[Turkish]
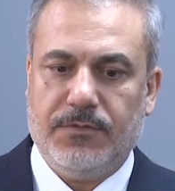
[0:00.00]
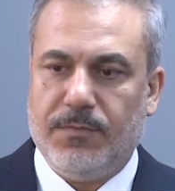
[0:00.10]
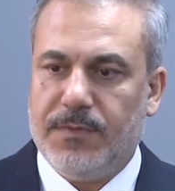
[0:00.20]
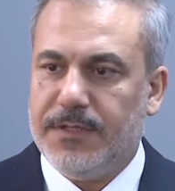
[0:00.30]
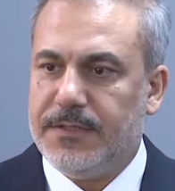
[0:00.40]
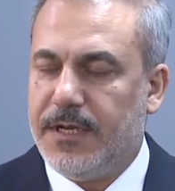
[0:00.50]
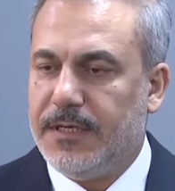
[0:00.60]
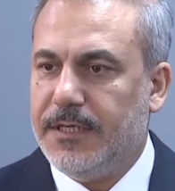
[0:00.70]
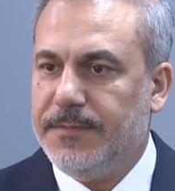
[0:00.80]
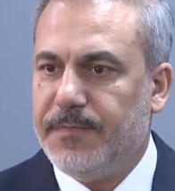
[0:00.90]

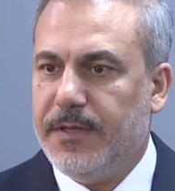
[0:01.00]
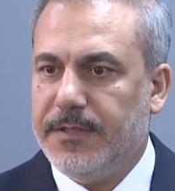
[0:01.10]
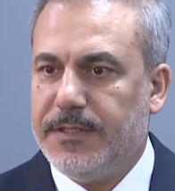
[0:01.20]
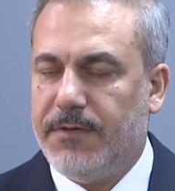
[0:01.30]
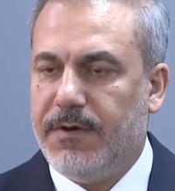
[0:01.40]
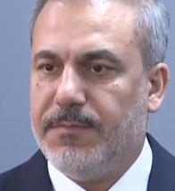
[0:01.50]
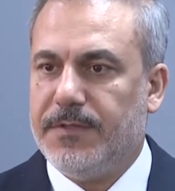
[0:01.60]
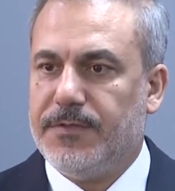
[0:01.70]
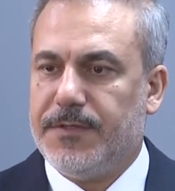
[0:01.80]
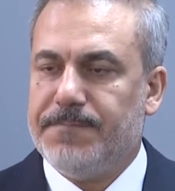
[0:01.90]
toplantılarla devam
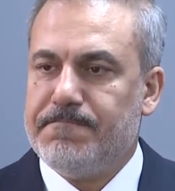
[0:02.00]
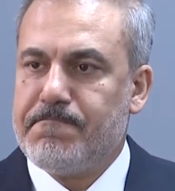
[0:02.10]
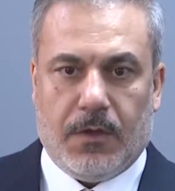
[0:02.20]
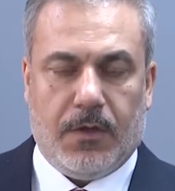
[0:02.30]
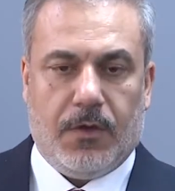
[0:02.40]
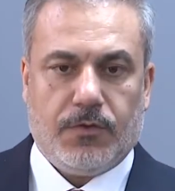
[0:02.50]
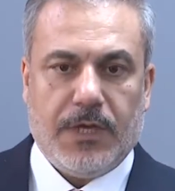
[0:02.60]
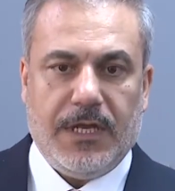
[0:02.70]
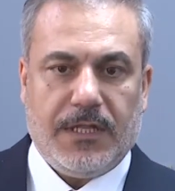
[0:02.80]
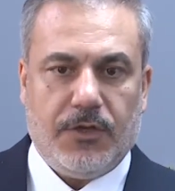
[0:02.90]
edeceğim.
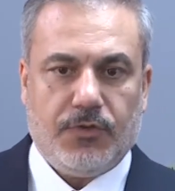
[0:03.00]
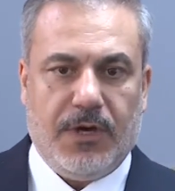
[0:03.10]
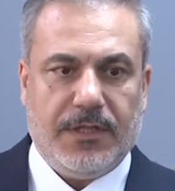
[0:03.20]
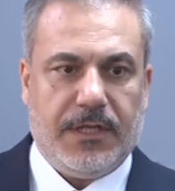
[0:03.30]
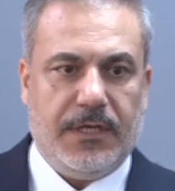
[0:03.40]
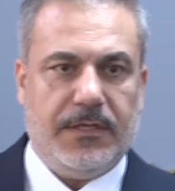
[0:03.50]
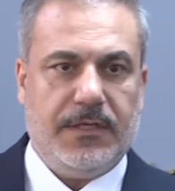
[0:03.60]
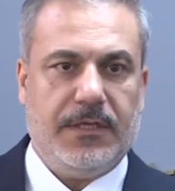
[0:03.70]
Özellikle şu anda